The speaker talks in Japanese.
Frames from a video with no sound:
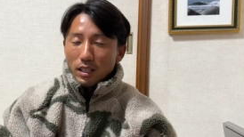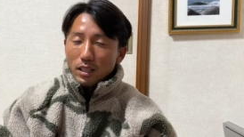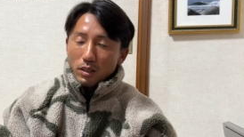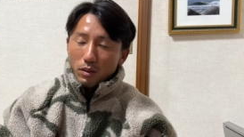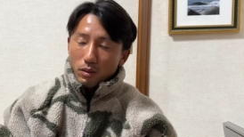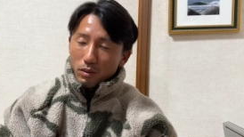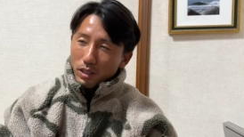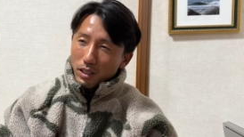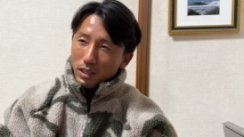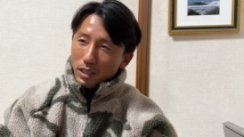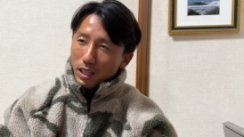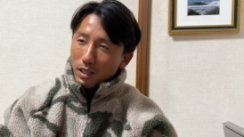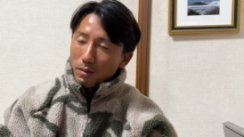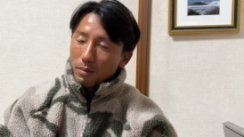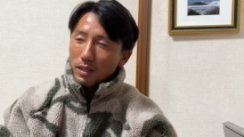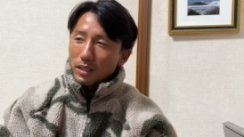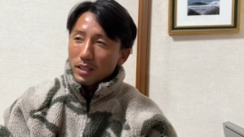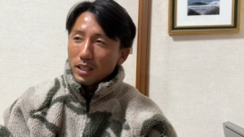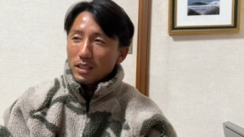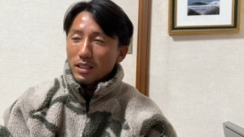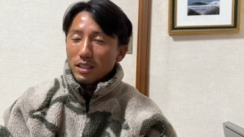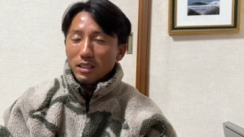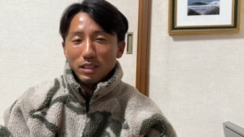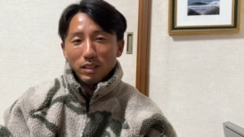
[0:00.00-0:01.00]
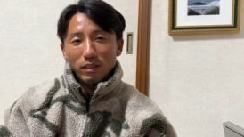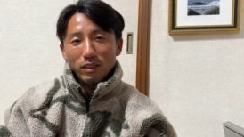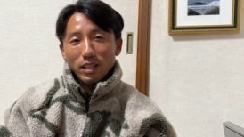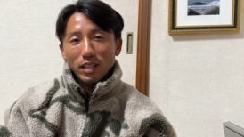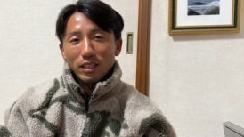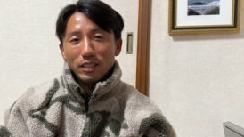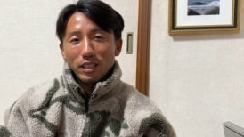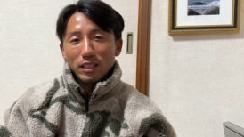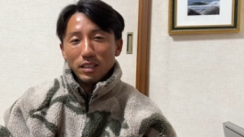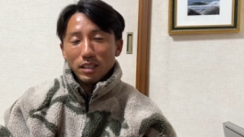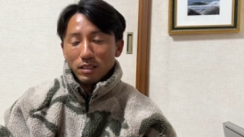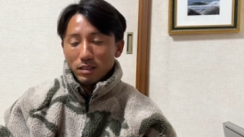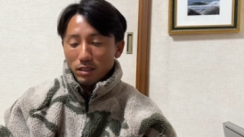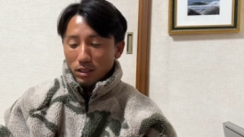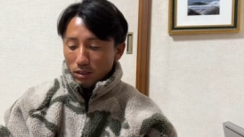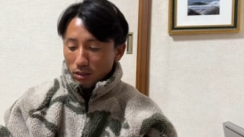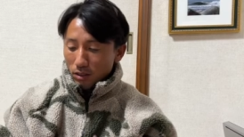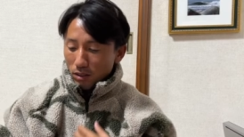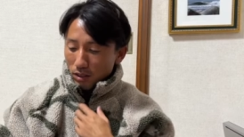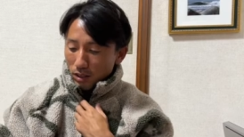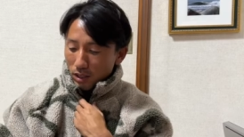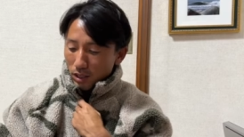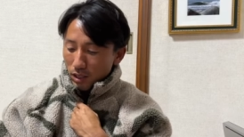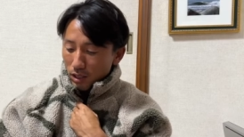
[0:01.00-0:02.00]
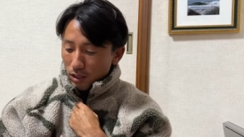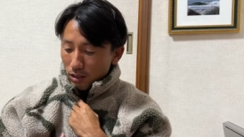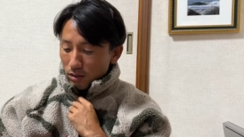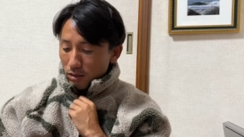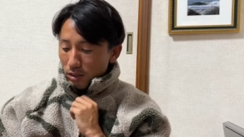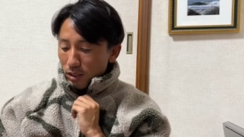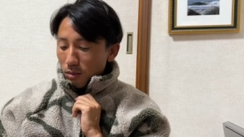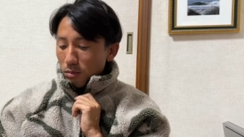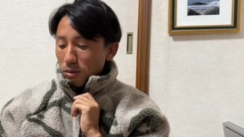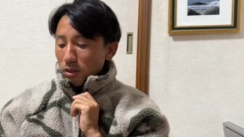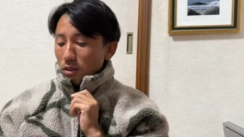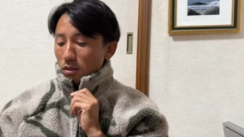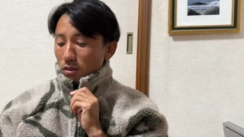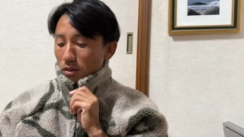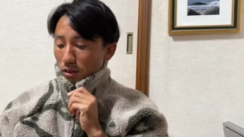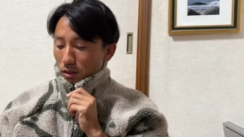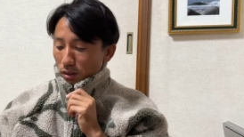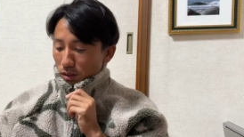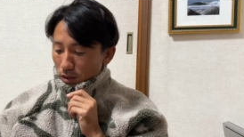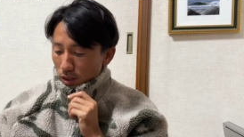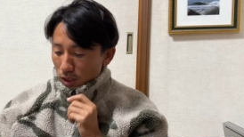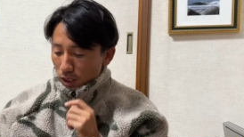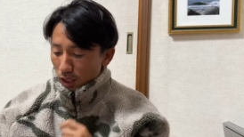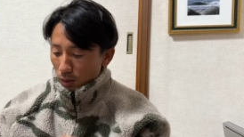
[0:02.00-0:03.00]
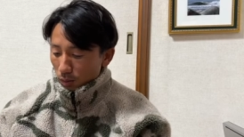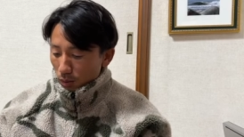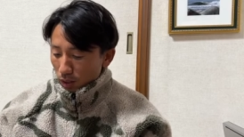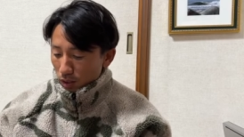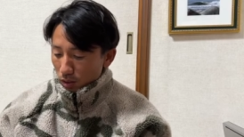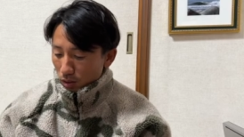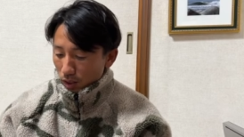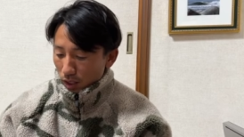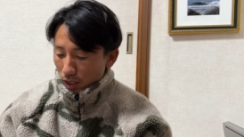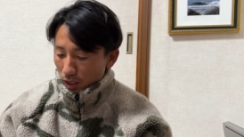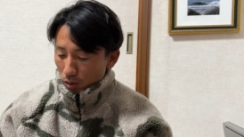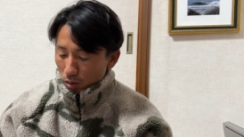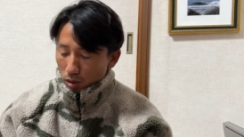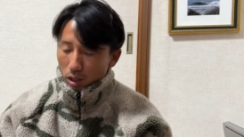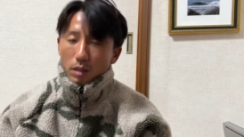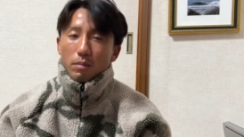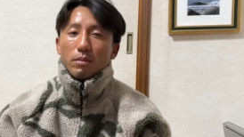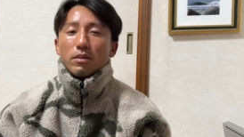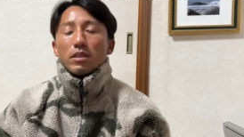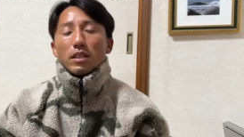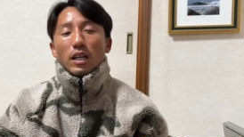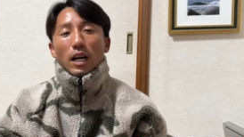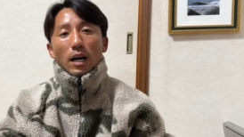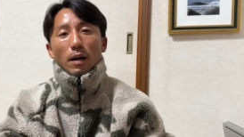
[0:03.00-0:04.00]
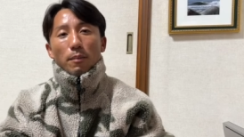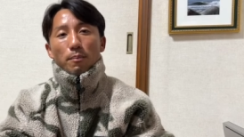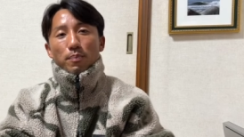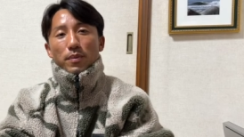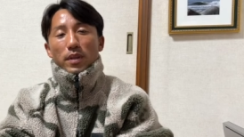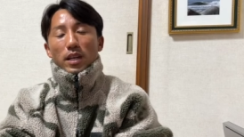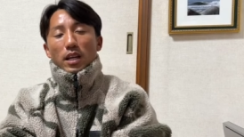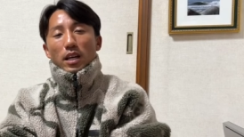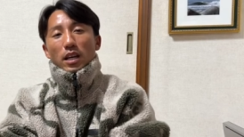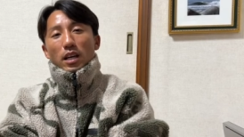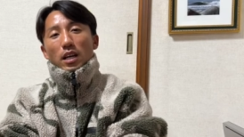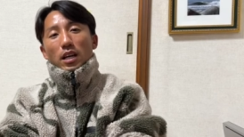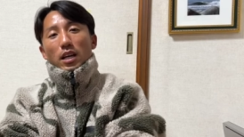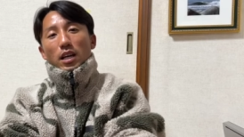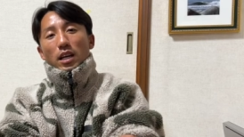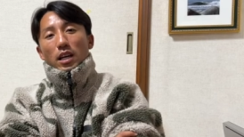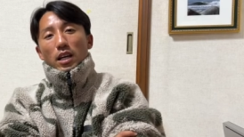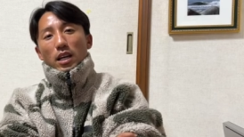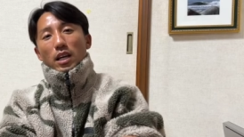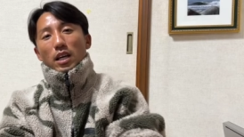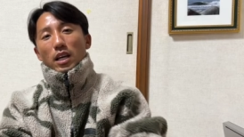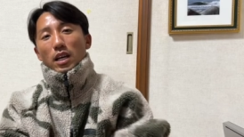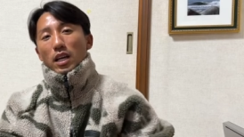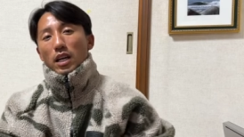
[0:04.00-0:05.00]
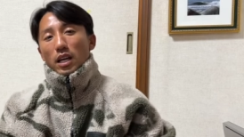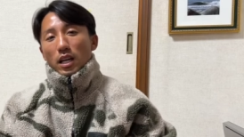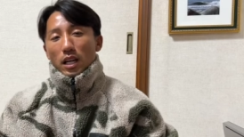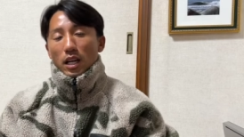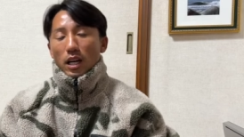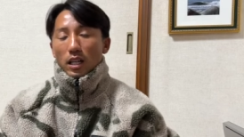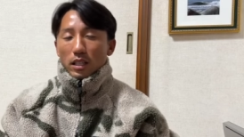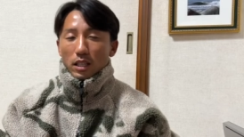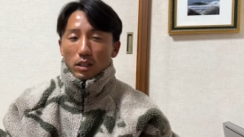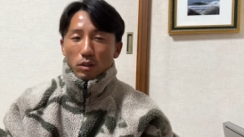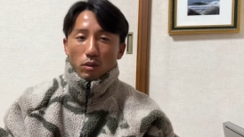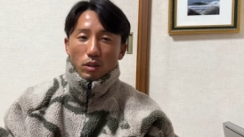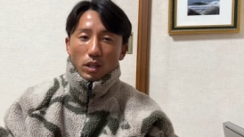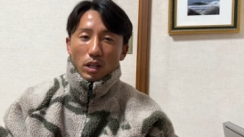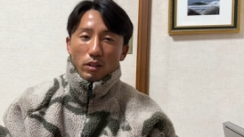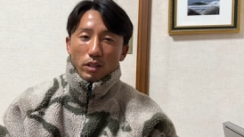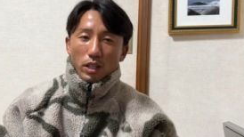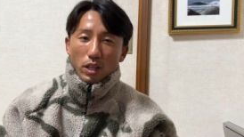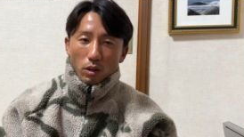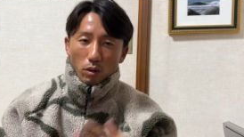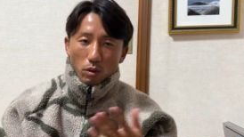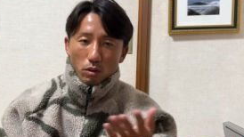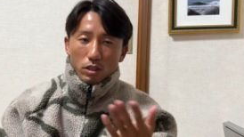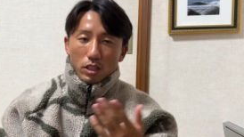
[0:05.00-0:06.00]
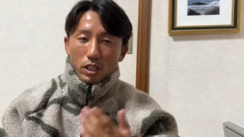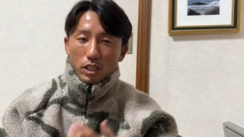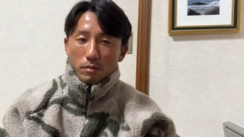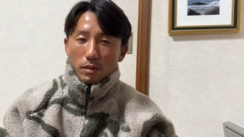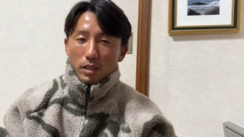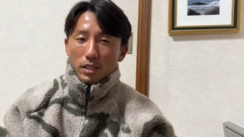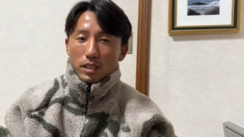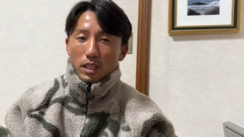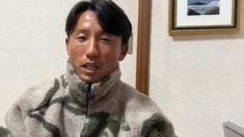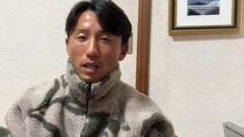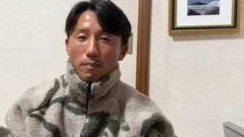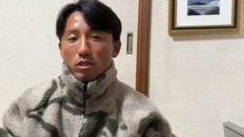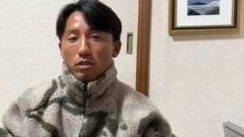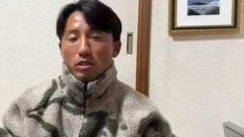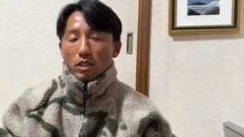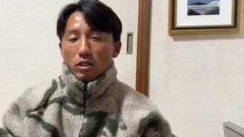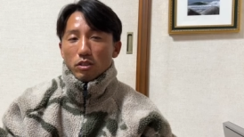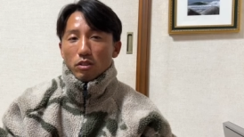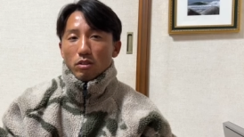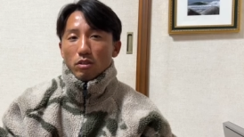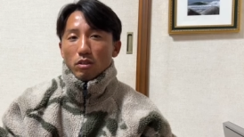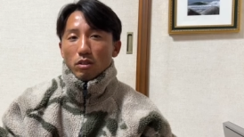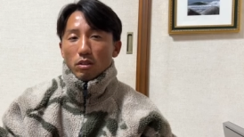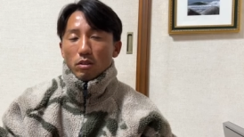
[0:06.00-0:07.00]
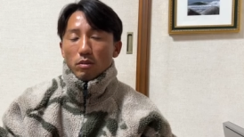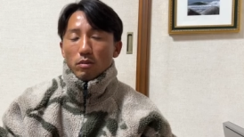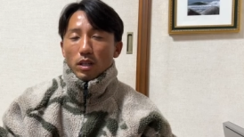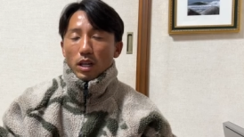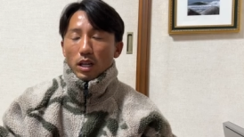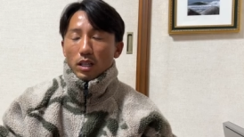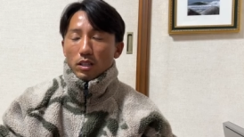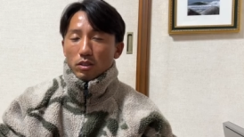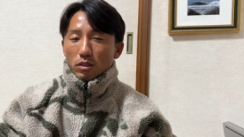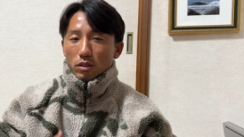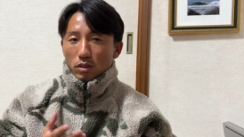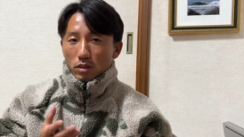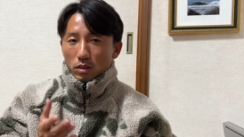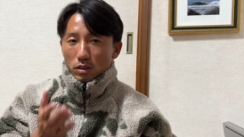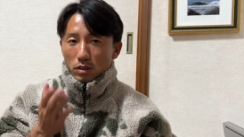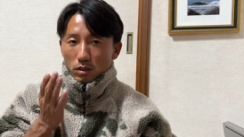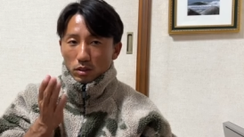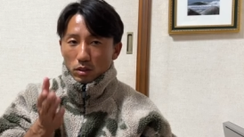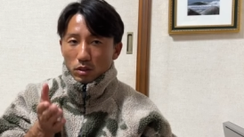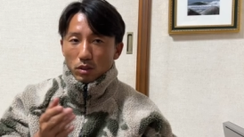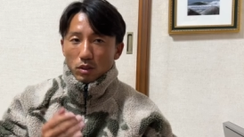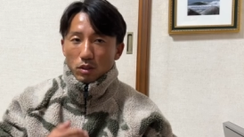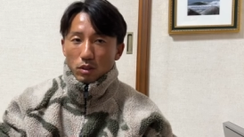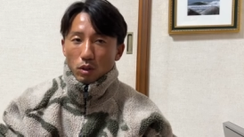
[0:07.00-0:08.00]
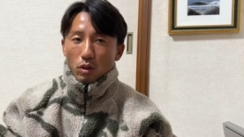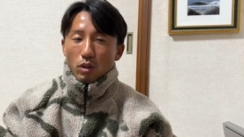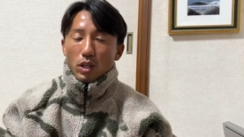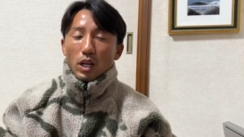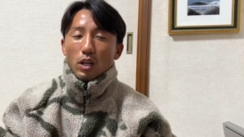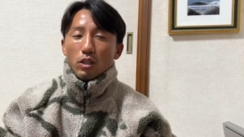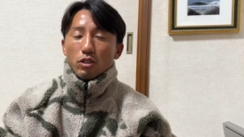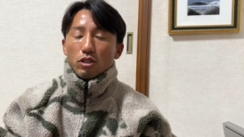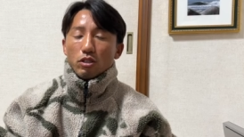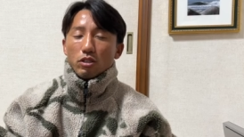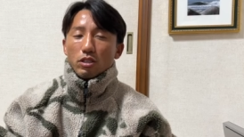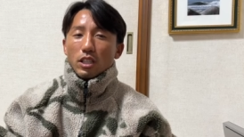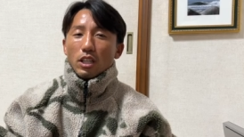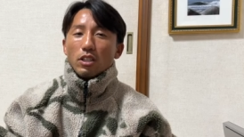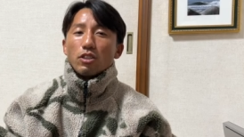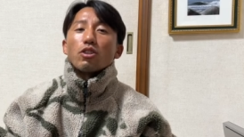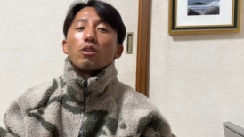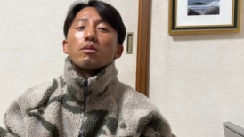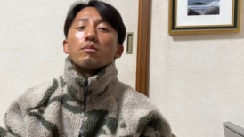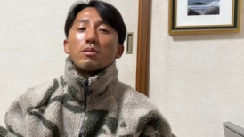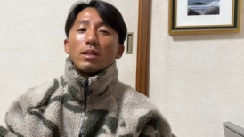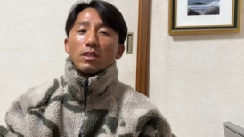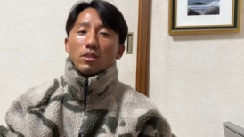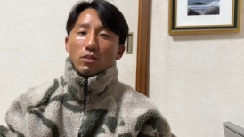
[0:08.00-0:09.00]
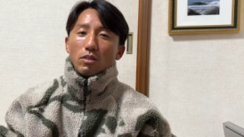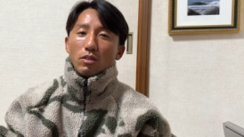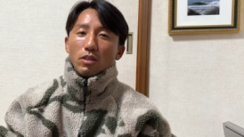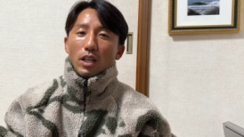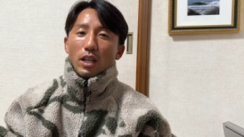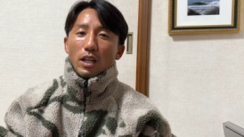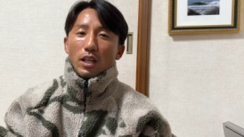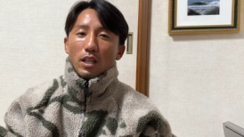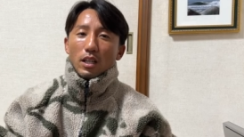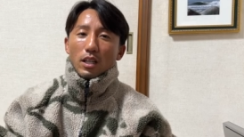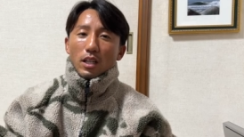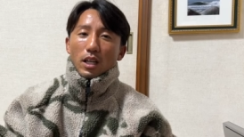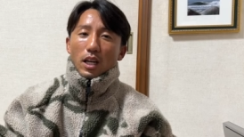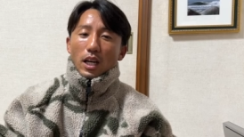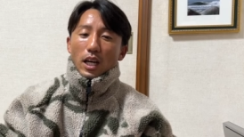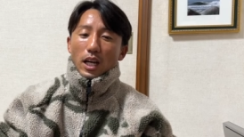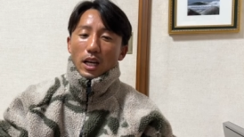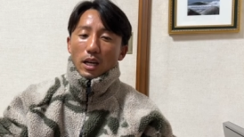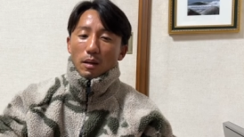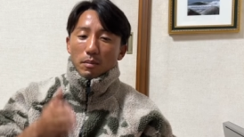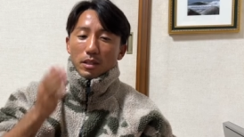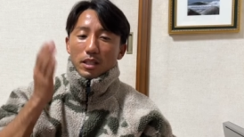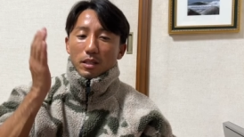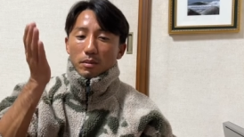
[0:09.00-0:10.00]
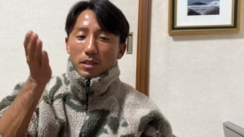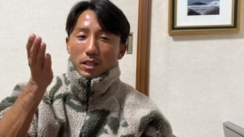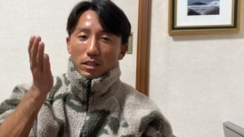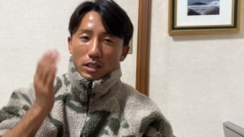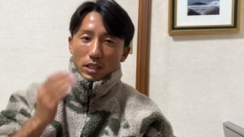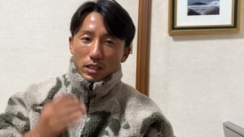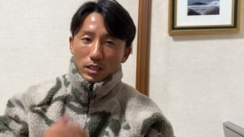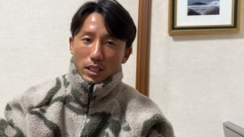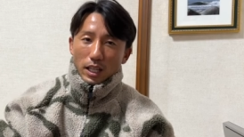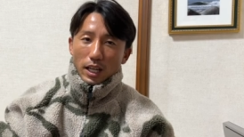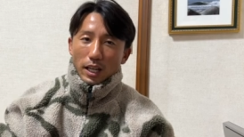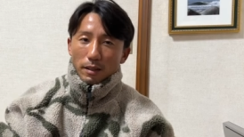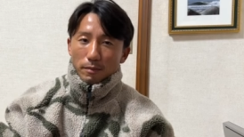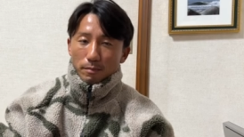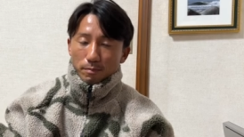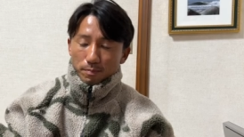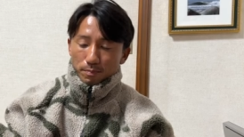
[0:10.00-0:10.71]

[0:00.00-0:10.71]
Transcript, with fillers: どんな題名になってるかわかんないんですけど、釣り人とサーファーのね、トラブルが、えー、あった動画をね、お送りしました。今日はちょっと、あの、動画をちょっと差し込みますので、えー、見てみてください。